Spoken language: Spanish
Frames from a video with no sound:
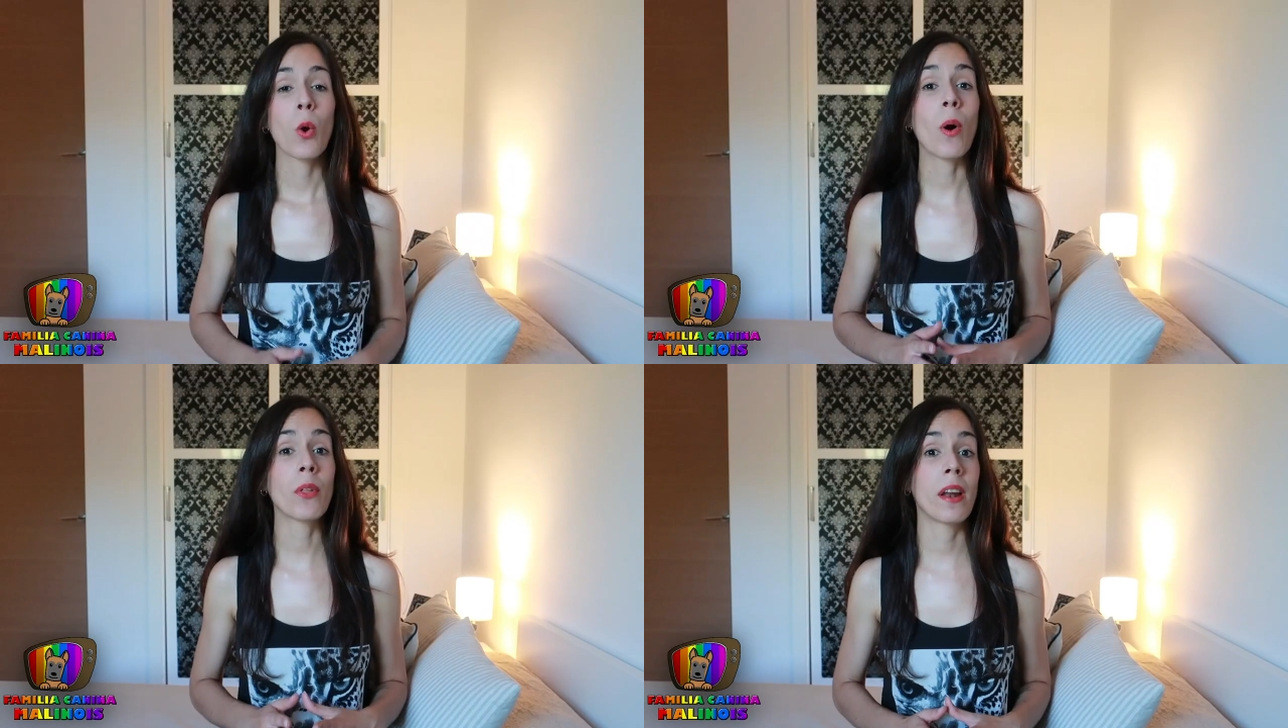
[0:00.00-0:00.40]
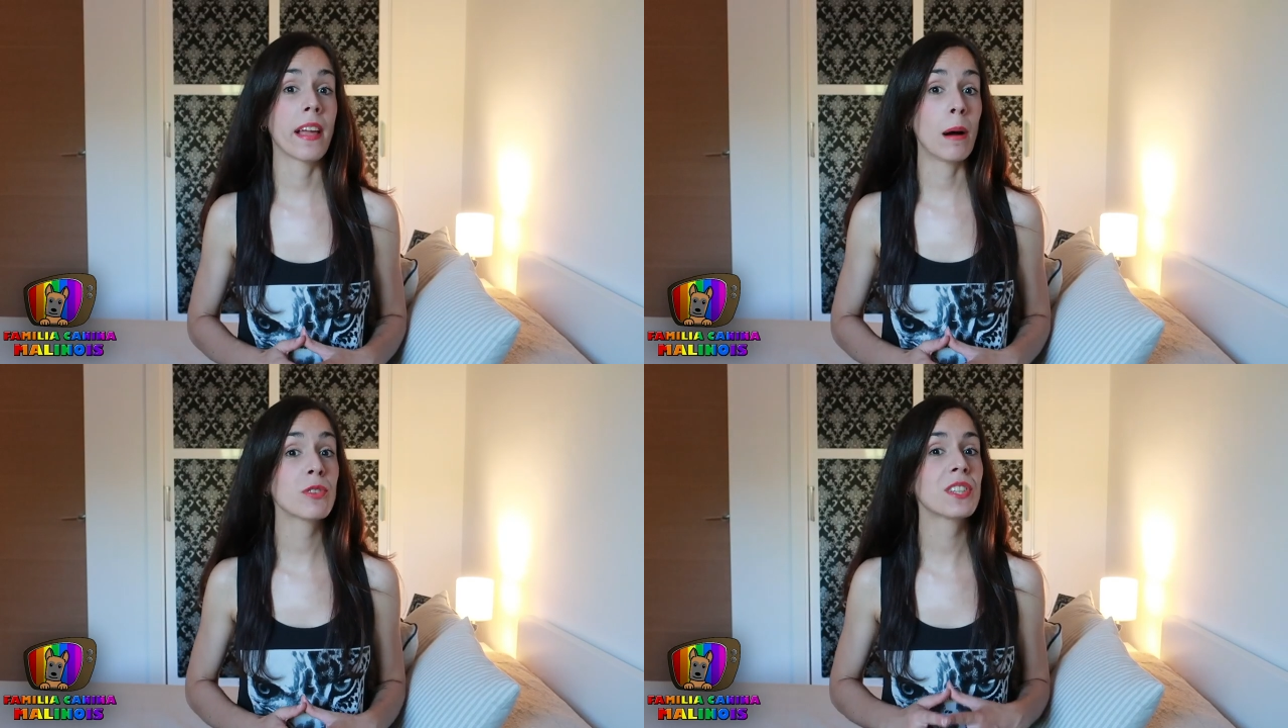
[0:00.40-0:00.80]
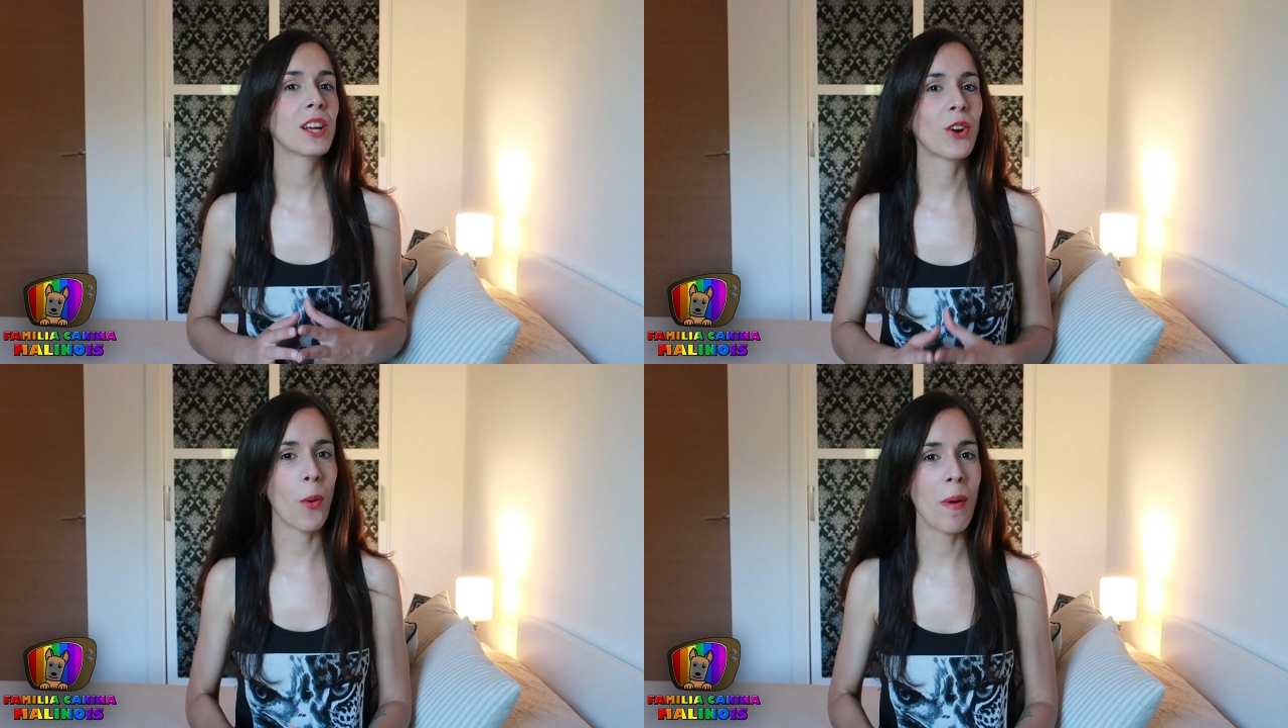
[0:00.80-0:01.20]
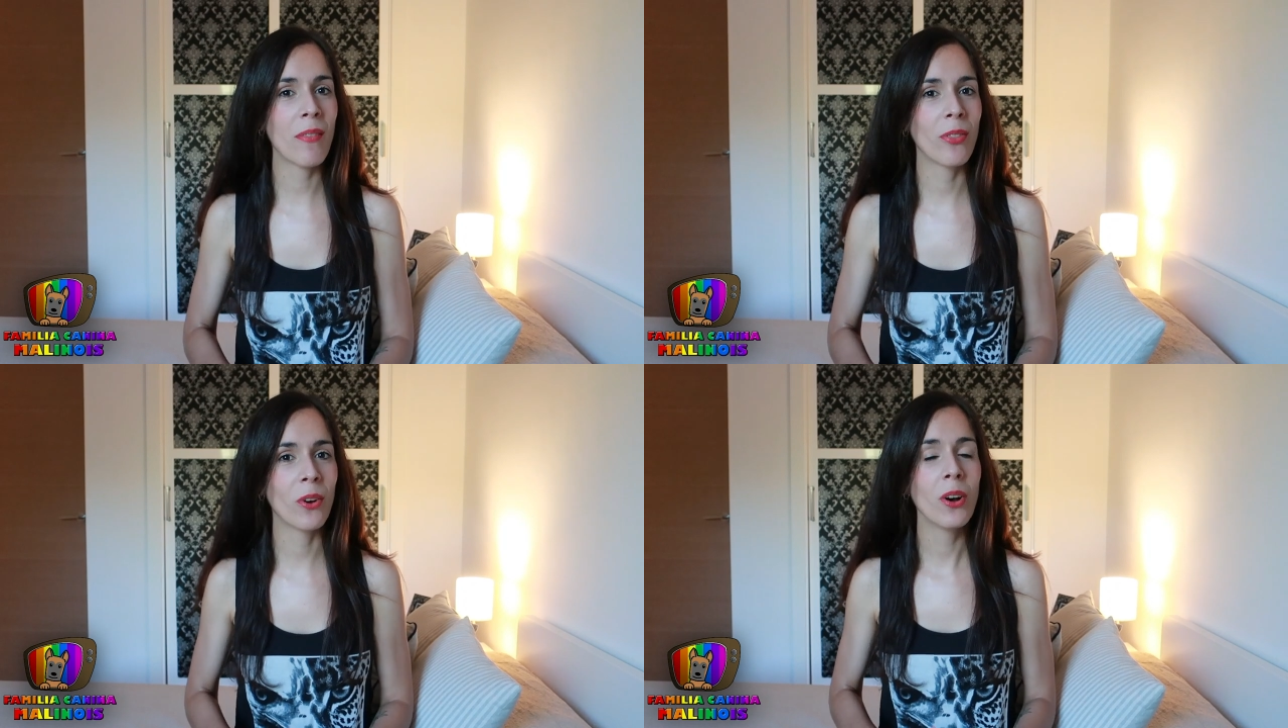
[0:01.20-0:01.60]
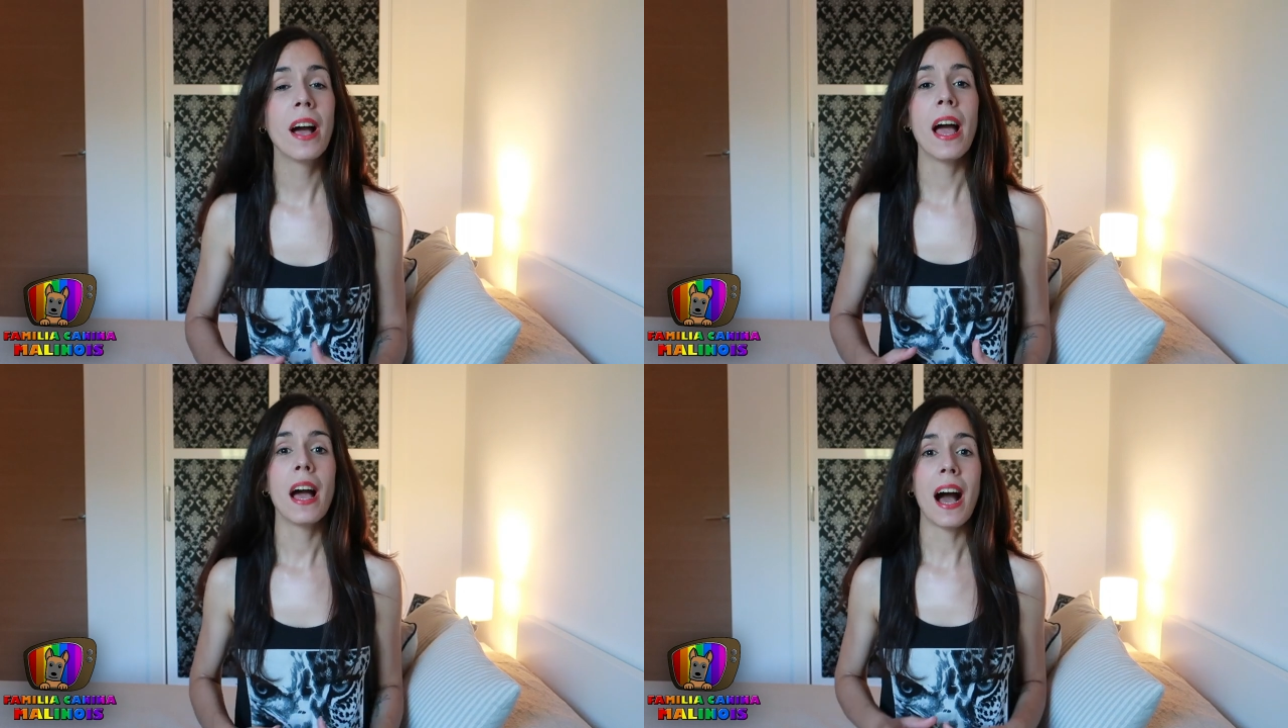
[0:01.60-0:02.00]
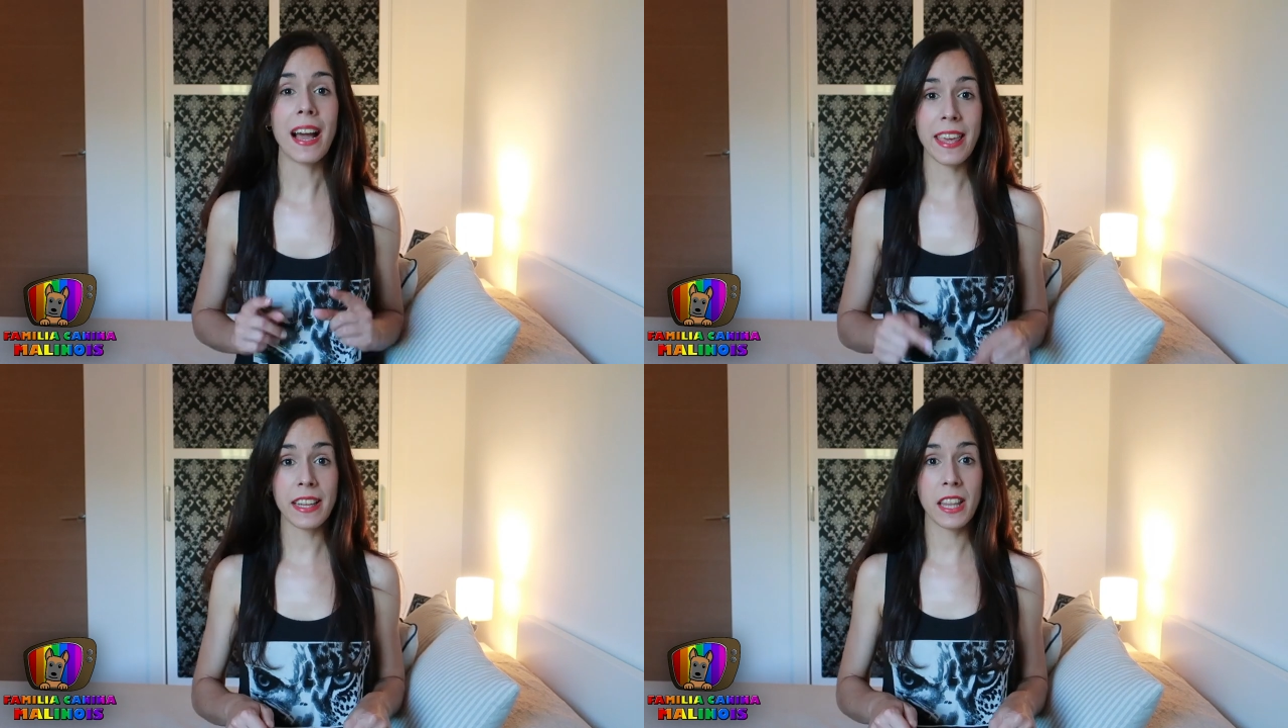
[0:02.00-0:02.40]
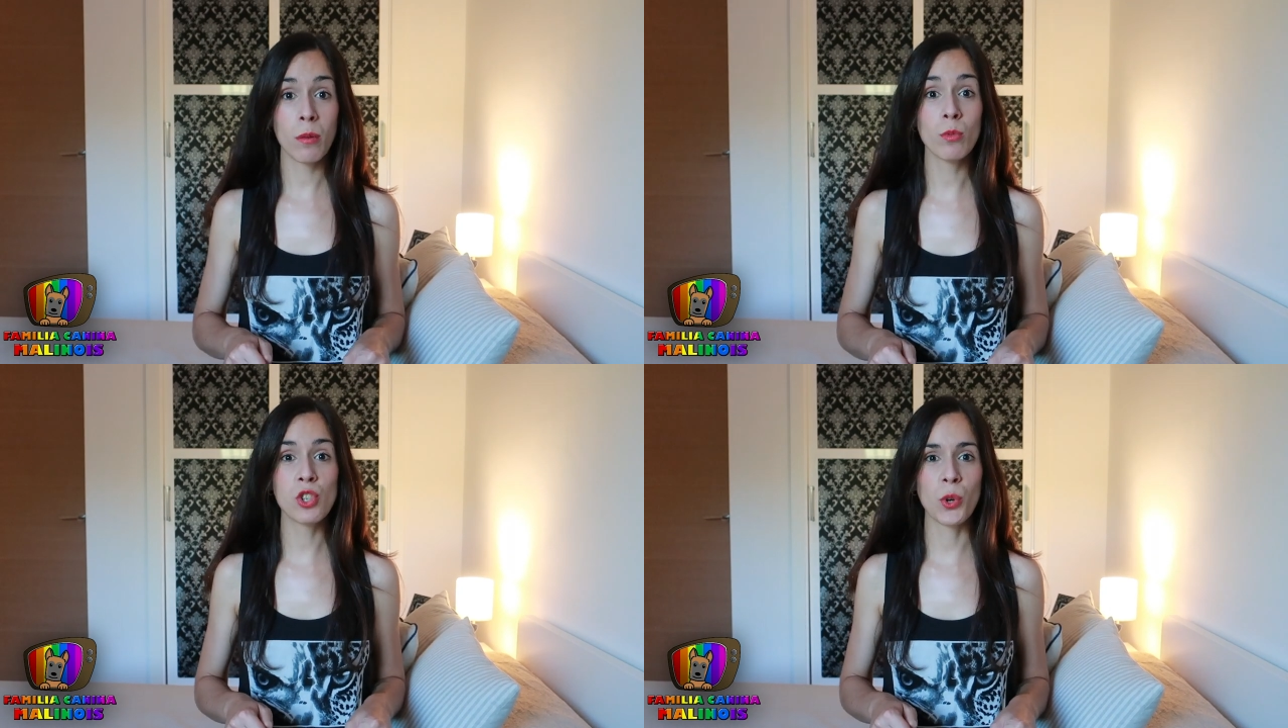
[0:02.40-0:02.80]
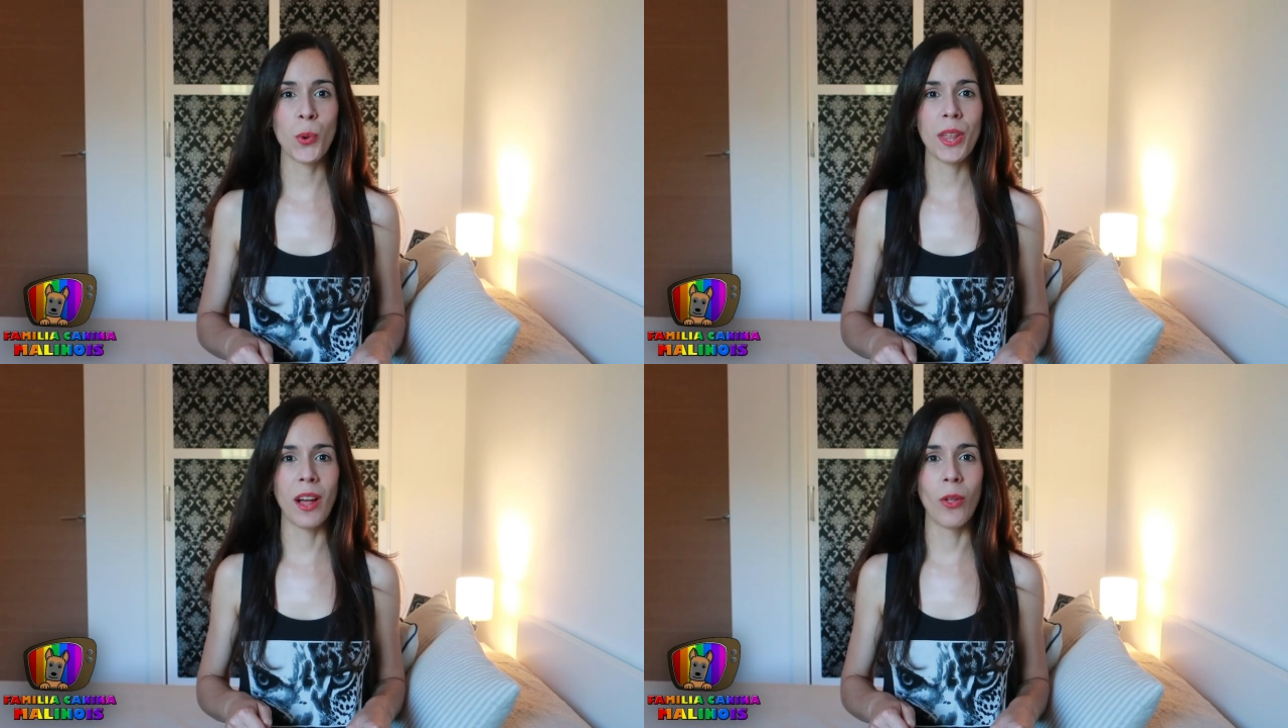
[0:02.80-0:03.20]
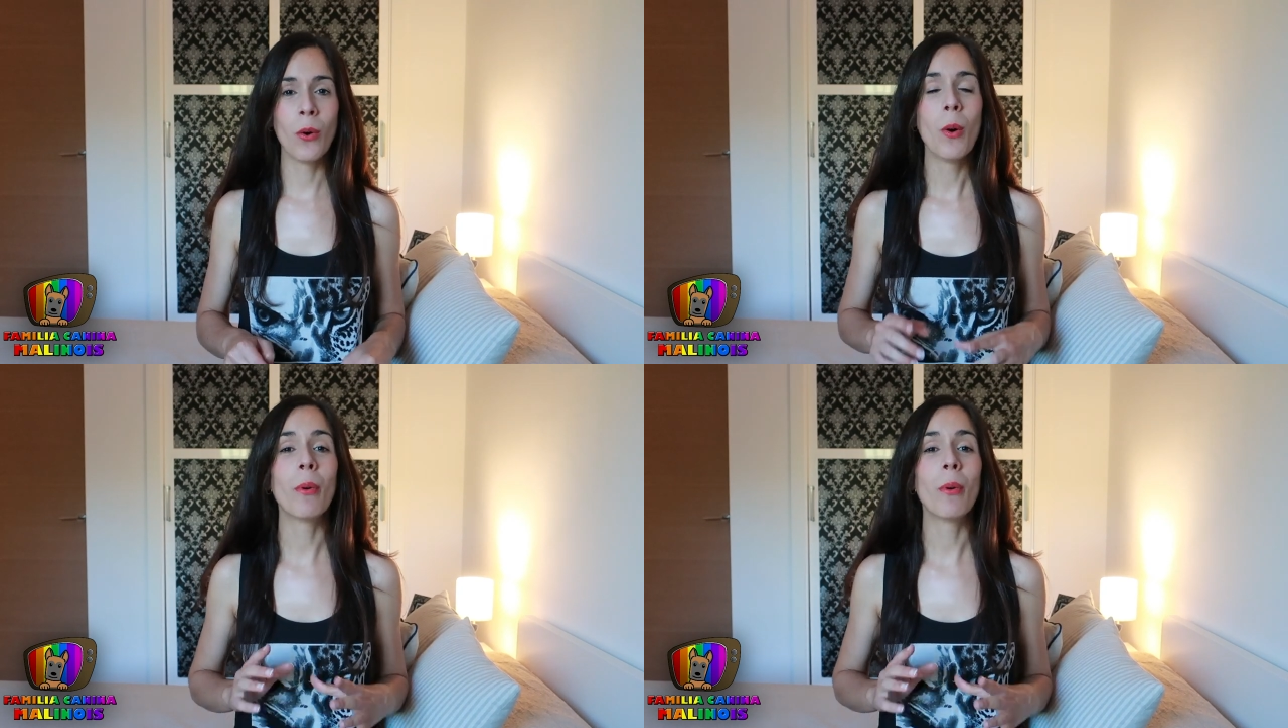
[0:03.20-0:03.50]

Cuando le digamos el comando, Aquí hay que tener mucho cuidado,